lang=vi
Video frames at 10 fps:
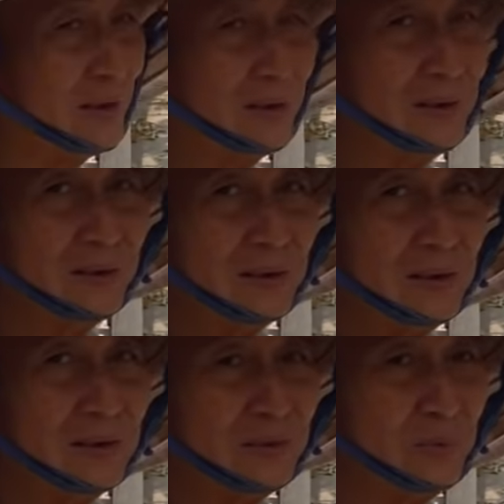á
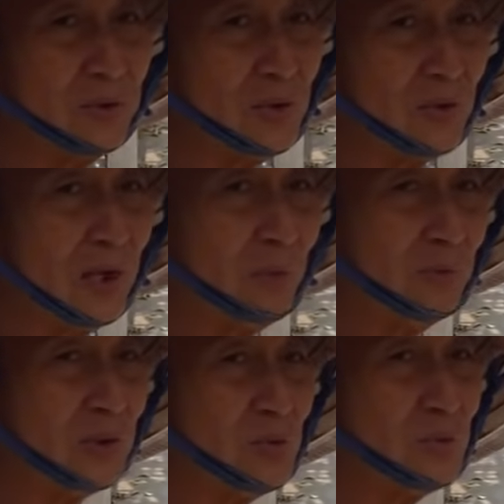dạ mới cho cái
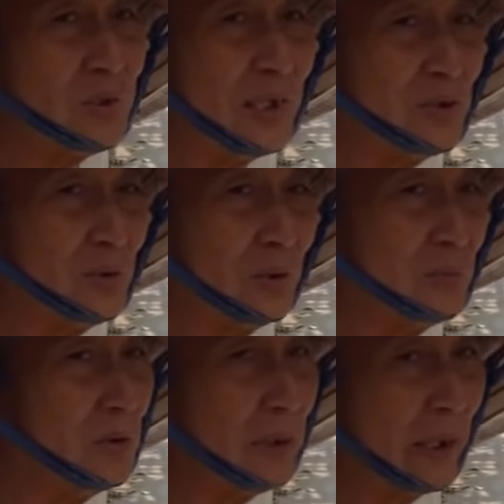ông này xuống xe cho được
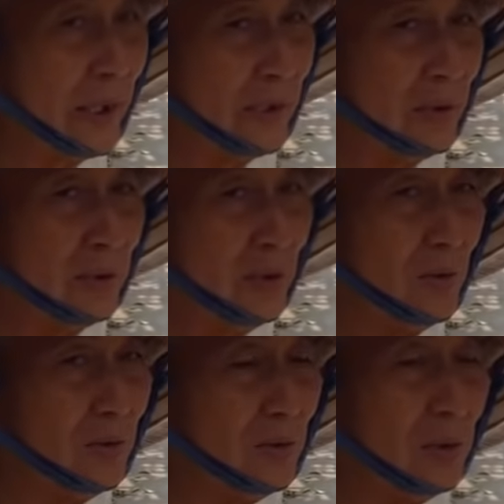10 ngàn giờ
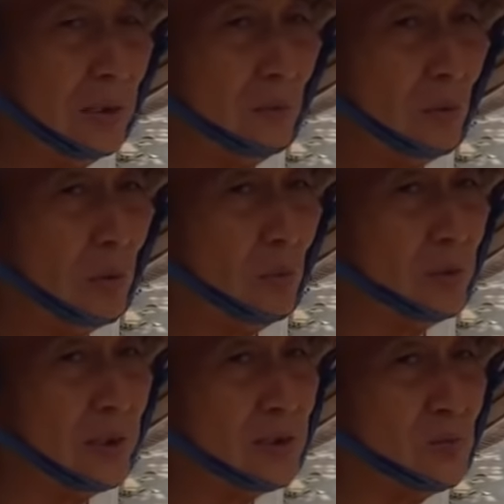Chắc... có ờ, một
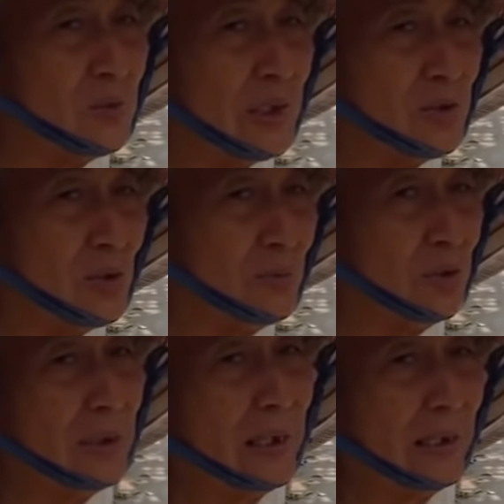ông kia xuống xe cho
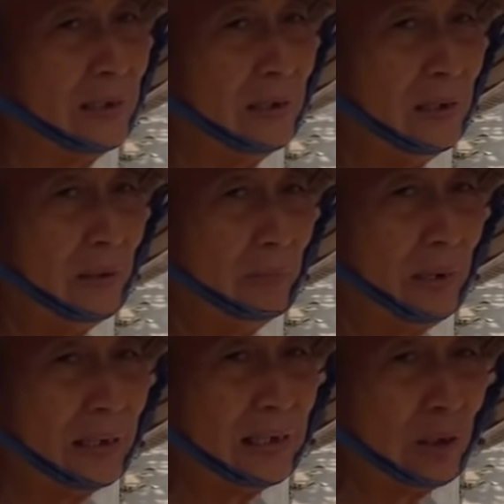10 ngàn
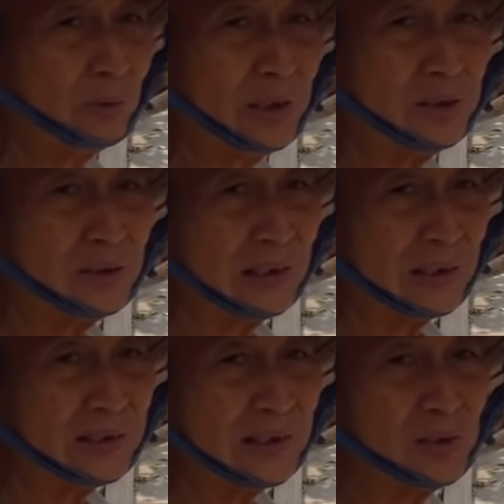mà cái đầu tiên nhất là
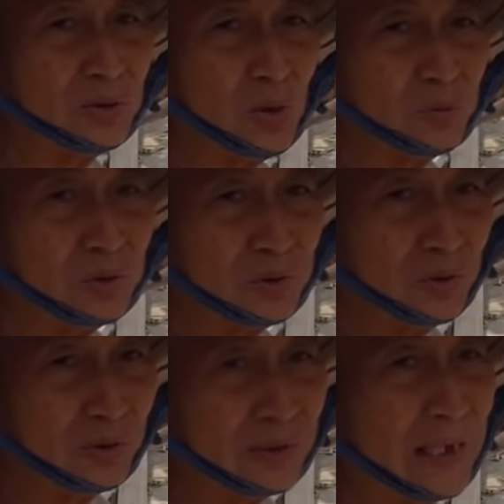cái chị đó tốt nhất
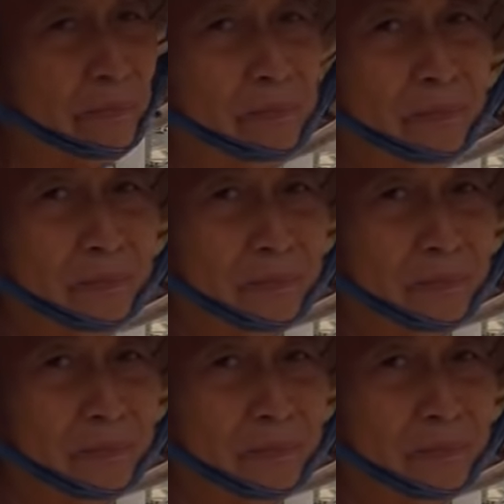cho đừng chăm,